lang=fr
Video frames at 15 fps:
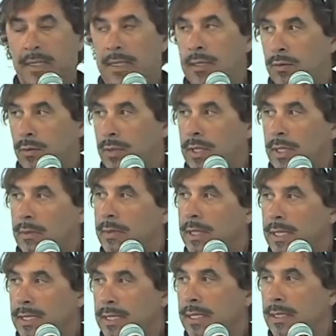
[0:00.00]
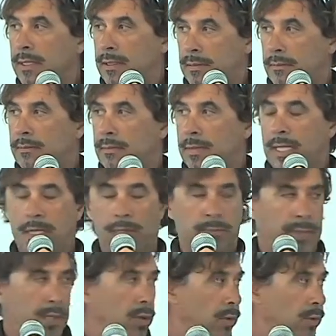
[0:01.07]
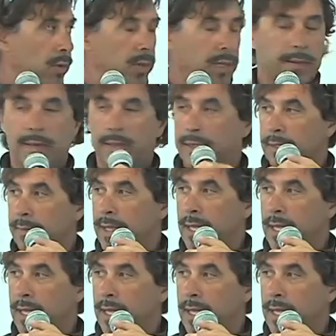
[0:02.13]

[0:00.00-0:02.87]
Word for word: Et ensuite, il y a une partie de l'intuition.